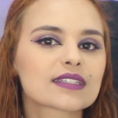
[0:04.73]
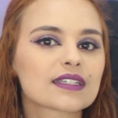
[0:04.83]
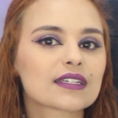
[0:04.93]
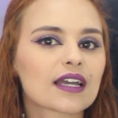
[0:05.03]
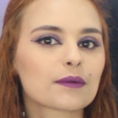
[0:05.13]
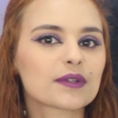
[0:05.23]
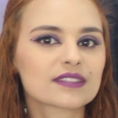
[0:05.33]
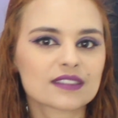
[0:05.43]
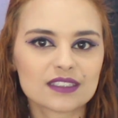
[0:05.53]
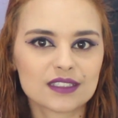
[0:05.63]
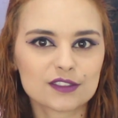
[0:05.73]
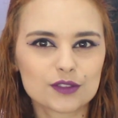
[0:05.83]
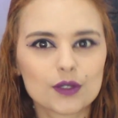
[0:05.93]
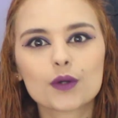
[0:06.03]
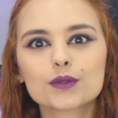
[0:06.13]
que a Wizard
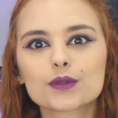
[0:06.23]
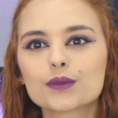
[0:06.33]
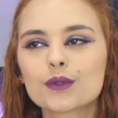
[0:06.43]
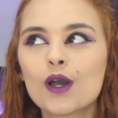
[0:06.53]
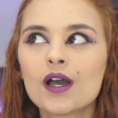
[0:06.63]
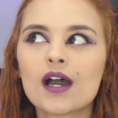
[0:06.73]
lançou no